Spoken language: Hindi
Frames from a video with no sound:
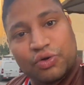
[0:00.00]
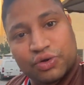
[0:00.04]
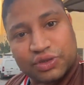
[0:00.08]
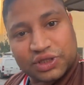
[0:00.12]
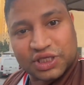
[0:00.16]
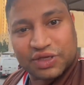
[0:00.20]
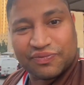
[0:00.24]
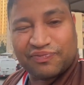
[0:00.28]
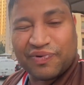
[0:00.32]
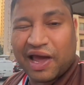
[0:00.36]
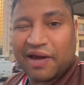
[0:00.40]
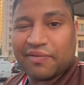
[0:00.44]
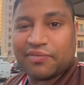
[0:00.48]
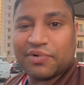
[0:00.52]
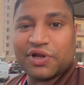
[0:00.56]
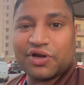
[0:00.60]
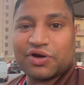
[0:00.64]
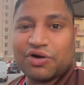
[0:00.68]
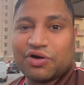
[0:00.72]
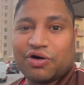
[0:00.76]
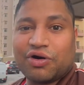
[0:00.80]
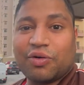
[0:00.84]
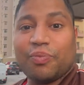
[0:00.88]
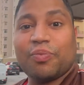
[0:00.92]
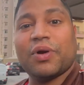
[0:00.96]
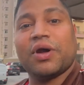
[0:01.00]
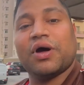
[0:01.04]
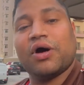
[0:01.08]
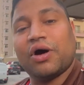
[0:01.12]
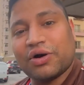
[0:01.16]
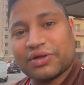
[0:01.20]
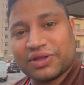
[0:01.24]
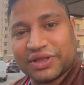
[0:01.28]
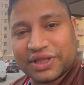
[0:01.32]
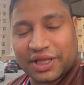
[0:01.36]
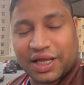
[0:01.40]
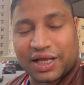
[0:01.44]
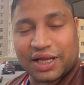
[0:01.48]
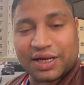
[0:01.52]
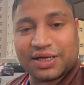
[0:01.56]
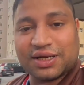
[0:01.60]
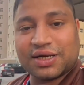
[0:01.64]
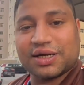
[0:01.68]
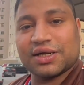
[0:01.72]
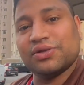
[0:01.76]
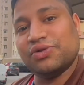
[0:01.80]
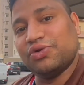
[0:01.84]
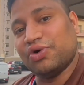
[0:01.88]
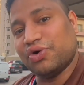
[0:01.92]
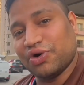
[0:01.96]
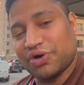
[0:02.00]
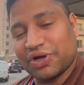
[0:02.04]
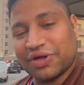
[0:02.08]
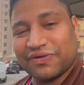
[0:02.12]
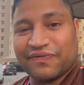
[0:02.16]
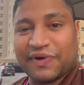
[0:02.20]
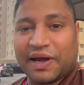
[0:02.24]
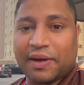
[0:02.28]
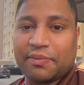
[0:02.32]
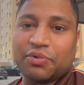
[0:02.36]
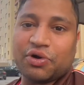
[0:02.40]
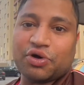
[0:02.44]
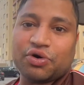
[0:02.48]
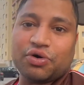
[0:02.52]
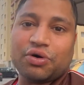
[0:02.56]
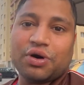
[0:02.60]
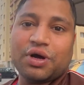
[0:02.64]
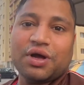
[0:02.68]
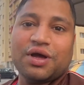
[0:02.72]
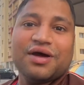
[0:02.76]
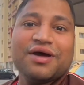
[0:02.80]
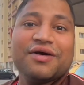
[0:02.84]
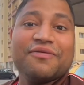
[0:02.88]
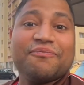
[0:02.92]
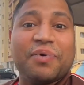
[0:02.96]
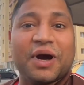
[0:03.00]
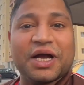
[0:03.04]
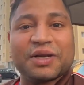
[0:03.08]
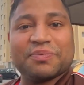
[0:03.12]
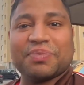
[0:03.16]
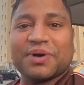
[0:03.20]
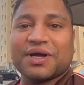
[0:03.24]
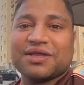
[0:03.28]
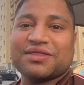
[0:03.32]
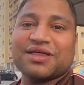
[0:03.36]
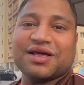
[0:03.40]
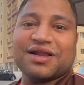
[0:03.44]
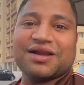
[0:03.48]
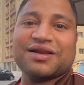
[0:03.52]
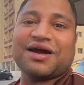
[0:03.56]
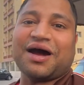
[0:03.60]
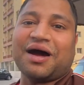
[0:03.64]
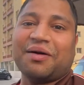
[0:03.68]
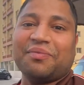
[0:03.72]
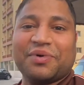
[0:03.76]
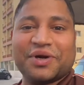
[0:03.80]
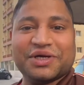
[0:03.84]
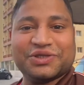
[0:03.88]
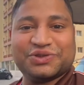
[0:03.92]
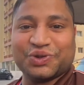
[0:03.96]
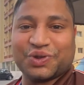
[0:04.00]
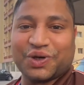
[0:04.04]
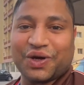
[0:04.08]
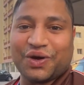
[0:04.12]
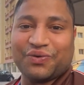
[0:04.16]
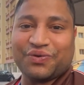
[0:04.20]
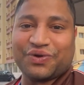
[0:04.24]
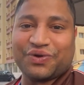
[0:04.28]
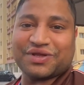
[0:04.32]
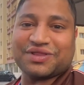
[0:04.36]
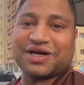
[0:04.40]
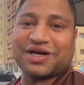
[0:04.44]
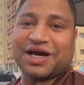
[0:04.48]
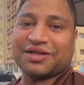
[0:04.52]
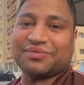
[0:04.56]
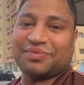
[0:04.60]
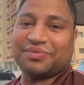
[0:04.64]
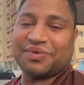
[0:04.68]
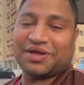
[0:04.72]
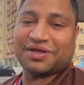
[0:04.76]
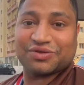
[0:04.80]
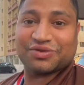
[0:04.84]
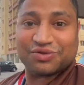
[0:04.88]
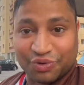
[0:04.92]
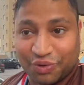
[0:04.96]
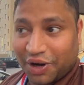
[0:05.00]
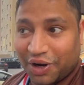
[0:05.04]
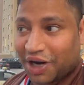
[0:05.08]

उसकी फैमिली को और सेठ दोनों की फैमिली को पाँच पाँच साल काम कर चुका है उनके साथ में तो